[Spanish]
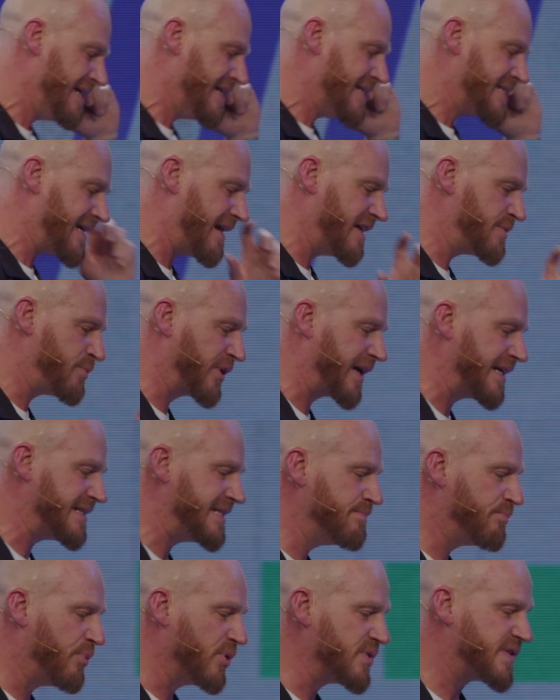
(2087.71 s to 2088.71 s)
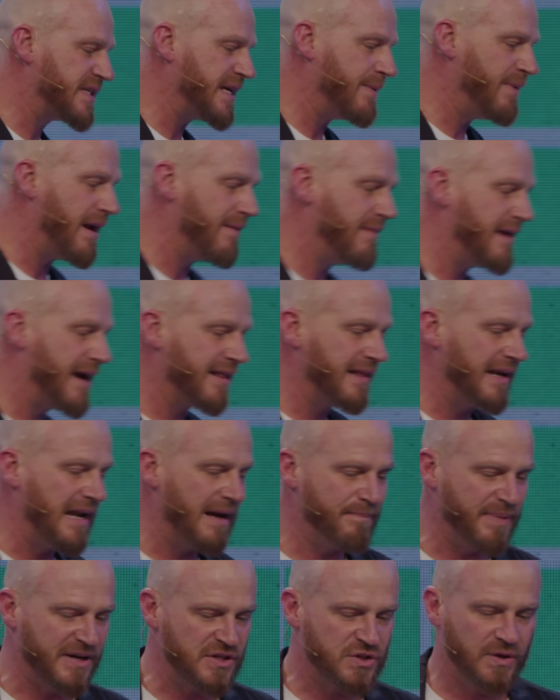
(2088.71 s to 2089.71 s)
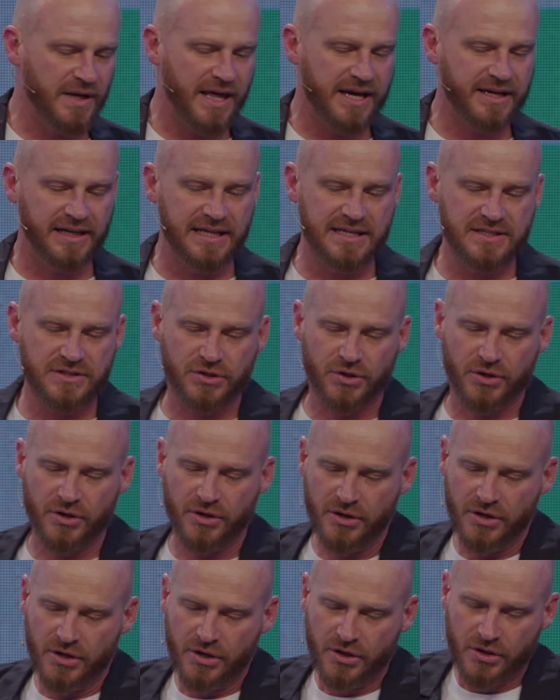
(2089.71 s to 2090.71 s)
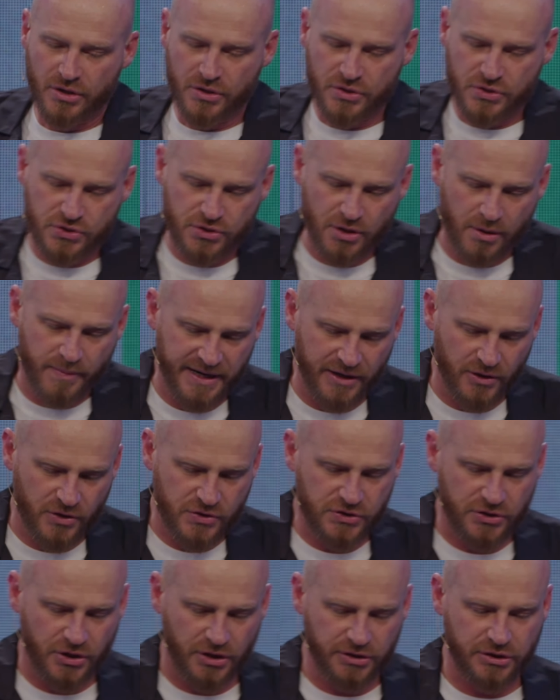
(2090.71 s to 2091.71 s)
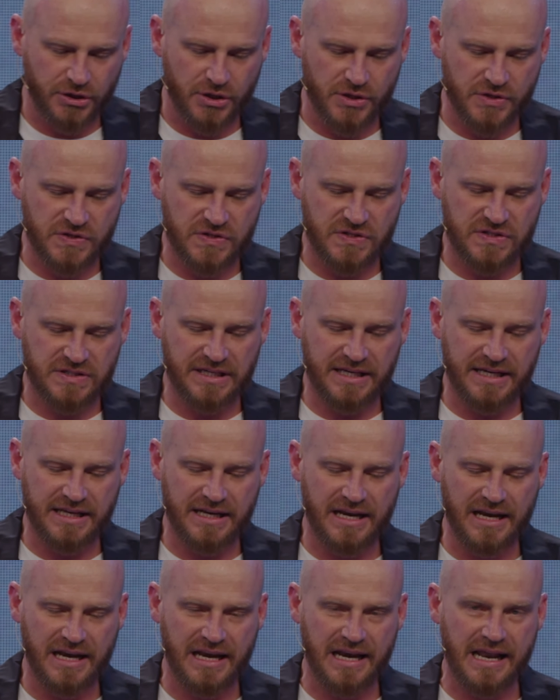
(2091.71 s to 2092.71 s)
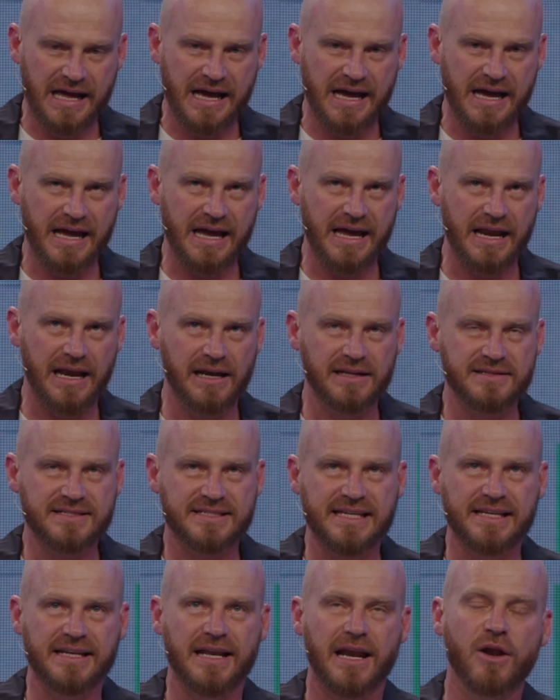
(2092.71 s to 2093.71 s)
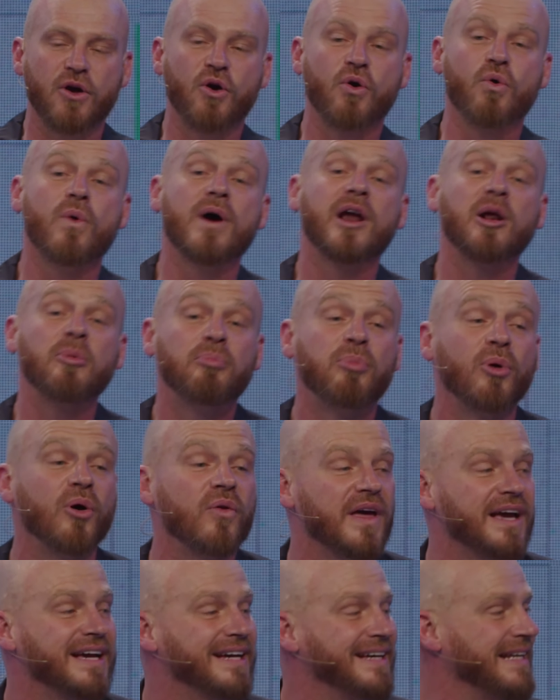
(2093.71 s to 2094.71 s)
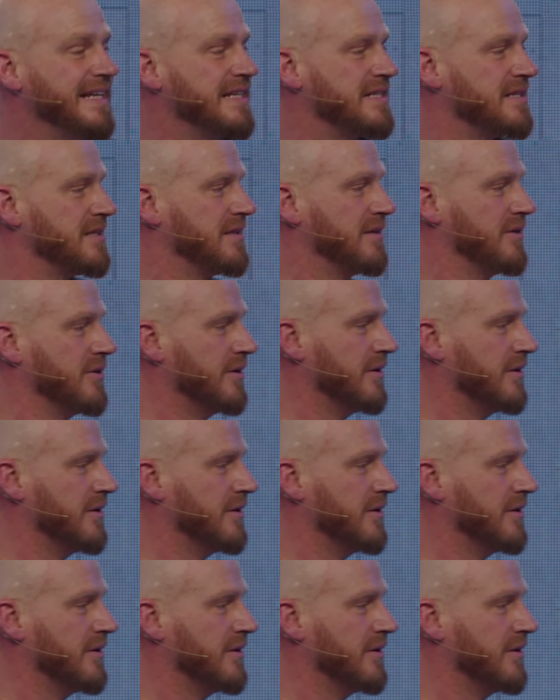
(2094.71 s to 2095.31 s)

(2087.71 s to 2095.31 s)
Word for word: ¿Sabes? Porque es imposible hablar de la persona de Cristo sobre nosotros sin, sin el cuerpo de Cristo.